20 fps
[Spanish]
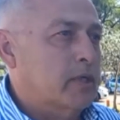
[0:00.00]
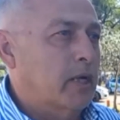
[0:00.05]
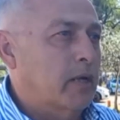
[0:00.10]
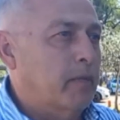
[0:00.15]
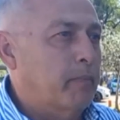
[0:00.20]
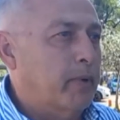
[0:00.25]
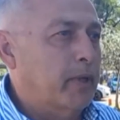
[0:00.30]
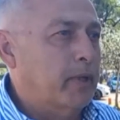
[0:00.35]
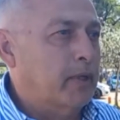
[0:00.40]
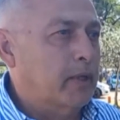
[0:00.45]

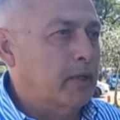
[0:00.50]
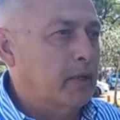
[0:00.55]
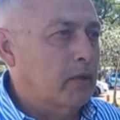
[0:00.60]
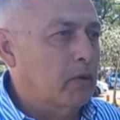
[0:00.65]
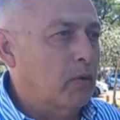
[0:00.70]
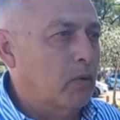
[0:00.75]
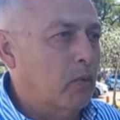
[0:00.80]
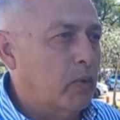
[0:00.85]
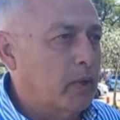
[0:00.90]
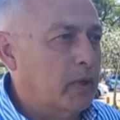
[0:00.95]
siempre
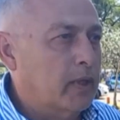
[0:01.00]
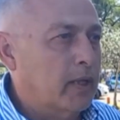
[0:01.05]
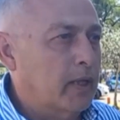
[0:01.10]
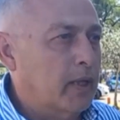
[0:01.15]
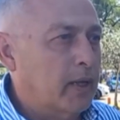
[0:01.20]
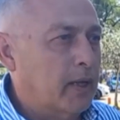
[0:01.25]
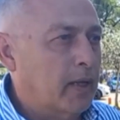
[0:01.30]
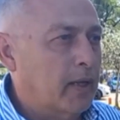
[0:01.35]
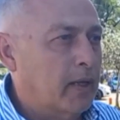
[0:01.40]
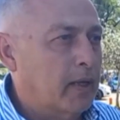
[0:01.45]
teniendo en cuenta
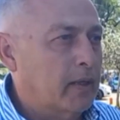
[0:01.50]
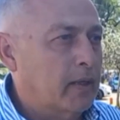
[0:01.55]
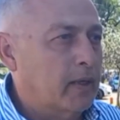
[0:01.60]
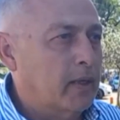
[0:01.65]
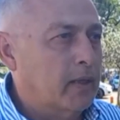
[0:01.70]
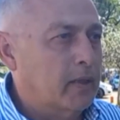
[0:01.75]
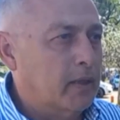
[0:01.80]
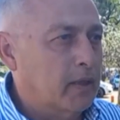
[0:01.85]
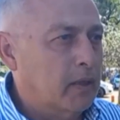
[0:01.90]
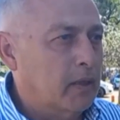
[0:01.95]
de que hay gente
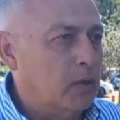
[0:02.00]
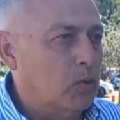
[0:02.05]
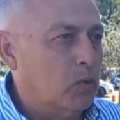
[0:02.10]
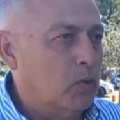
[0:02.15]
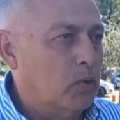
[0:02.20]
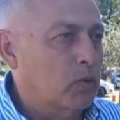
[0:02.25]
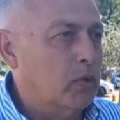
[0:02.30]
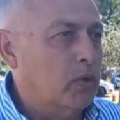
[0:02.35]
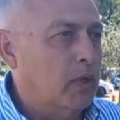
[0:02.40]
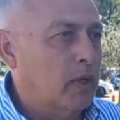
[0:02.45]
que tiene
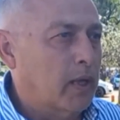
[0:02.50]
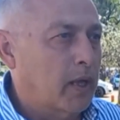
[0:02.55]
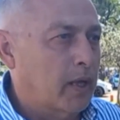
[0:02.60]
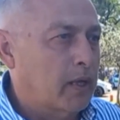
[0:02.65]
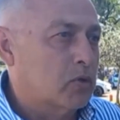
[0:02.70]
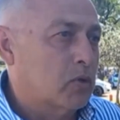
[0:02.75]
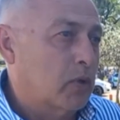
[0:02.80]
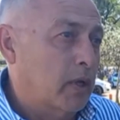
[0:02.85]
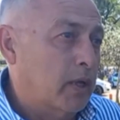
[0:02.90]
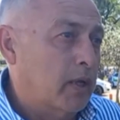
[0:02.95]
turno y que a
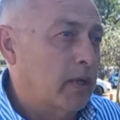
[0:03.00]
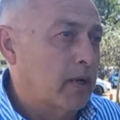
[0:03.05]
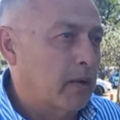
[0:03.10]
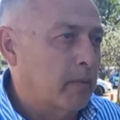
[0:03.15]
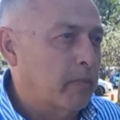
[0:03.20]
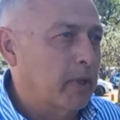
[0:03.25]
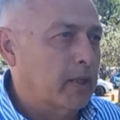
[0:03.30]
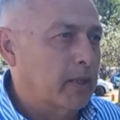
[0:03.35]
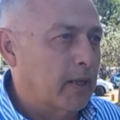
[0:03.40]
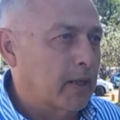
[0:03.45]
esos hay que
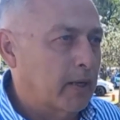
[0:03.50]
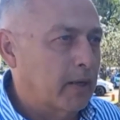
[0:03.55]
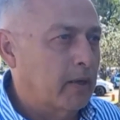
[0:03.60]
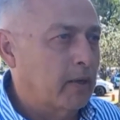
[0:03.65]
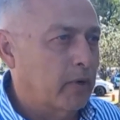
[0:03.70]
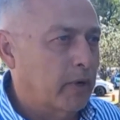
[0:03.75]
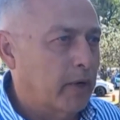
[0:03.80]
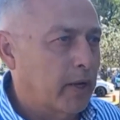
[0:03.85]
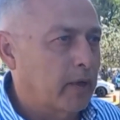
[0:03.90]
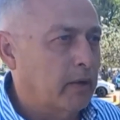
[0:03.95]
respetarle
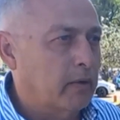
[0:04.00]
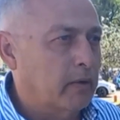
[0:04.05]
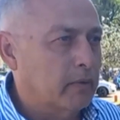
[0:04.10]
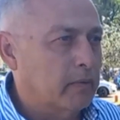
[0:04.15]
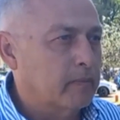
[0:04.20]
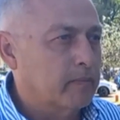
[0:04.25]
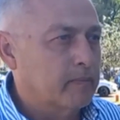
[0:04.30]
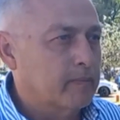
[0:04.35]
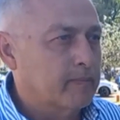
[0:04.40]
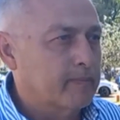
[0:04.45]
el horario.
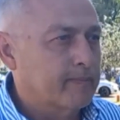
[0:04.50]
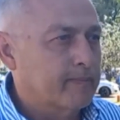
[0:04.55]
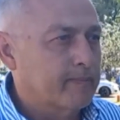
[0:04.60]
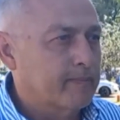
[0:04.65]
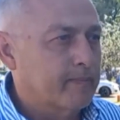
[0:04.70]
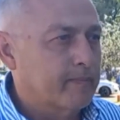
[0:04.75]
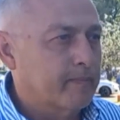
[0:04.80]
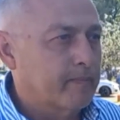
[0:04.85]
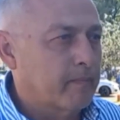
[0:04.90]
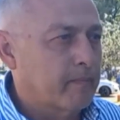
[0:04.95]
¿Cuánto está
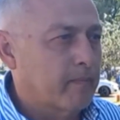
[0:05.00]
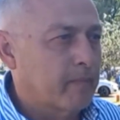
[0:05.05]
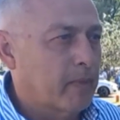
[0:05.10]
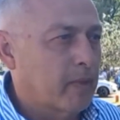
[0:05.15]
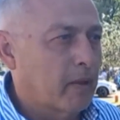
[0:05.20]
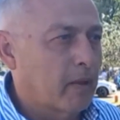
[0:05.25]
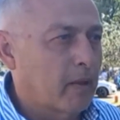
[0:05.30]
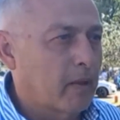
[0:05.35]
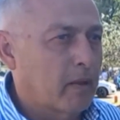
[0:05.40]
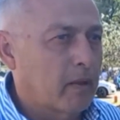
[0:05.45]
la tarifa
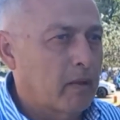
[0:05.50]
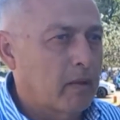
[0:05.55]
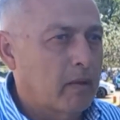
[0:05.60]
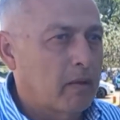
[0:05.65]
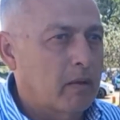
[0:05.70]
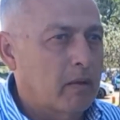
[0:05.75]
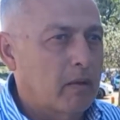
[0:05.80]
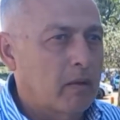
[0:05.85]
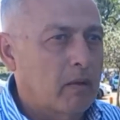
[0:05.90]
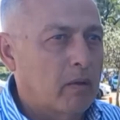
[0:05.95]
para la,
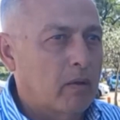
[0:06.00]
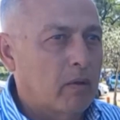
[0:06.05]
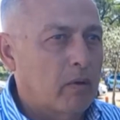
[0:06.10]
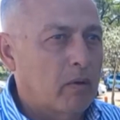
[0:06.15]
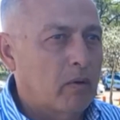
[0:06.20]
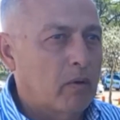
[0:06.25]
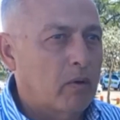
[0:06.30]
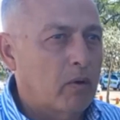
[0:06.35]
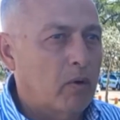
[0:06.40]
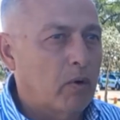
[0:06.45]
la revisión?
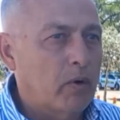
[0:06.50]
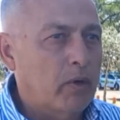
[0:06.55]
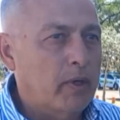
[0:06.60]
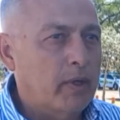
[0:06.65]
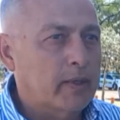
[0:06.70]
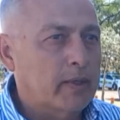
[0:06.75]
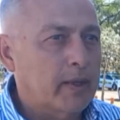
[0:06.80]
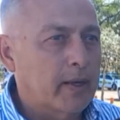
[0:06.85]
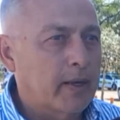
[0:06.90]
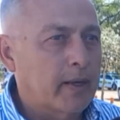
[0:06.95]

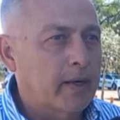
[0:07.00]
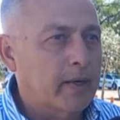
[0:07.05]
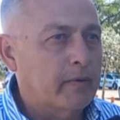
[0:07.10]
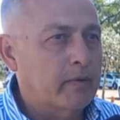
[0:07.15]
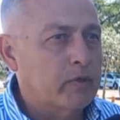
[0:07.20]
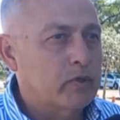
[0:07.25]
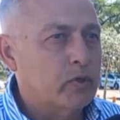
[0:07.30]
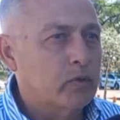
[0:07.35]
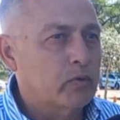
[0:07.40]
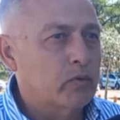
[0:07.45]
Hoy está la
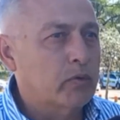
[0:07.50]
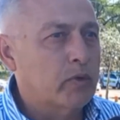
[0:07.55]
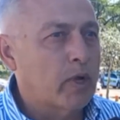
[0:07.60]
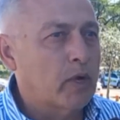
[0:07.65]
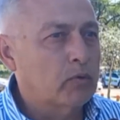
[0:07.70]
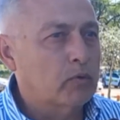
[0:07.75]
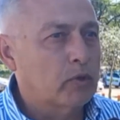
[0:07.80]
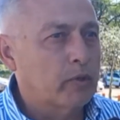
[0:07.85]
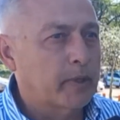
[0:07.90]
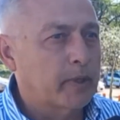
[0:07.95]
revisión de un
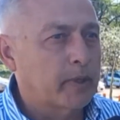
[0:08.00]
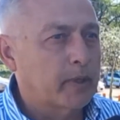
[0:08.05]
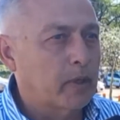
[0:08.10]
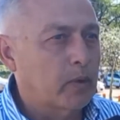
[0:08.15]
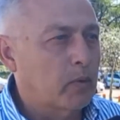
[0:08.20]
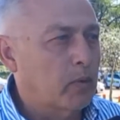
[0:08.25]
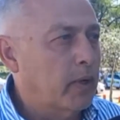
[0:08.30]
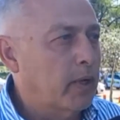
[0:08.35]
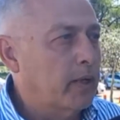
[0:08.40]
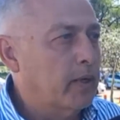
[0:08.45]
auto
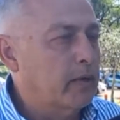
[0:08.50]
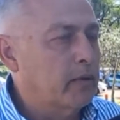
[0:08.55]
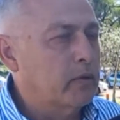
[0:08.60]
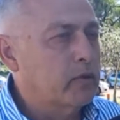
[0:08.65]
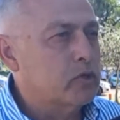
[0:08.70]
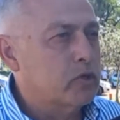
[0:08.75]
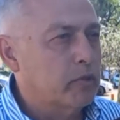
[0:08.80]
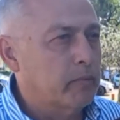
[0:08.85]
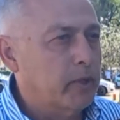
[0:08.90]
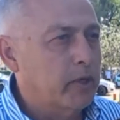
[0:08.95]
particular en
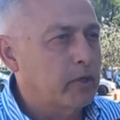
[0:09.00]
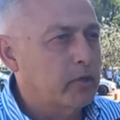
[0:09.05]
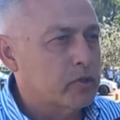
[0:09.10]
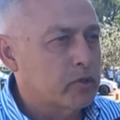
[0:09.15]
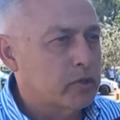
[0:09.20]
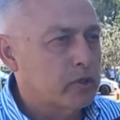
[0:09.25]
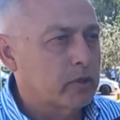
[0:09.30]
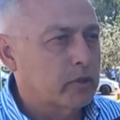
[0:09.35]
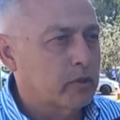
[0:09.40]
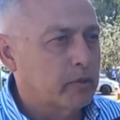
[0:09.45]

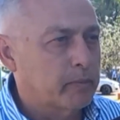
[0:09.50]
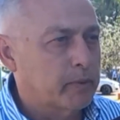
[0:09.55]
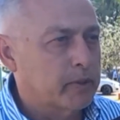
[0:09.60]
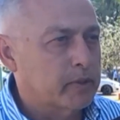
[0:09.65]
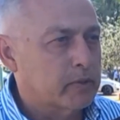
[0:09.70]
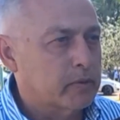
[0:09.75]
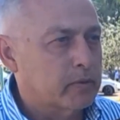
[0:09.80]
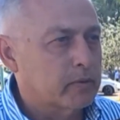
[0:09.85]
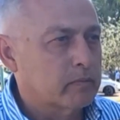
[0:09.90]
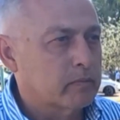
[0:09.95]
8.800
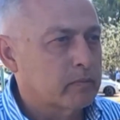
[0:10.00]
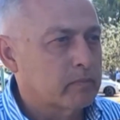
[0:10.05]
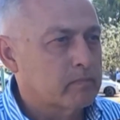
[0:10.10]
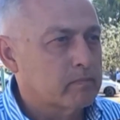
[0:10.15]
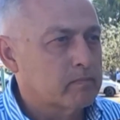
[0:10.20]
pesos.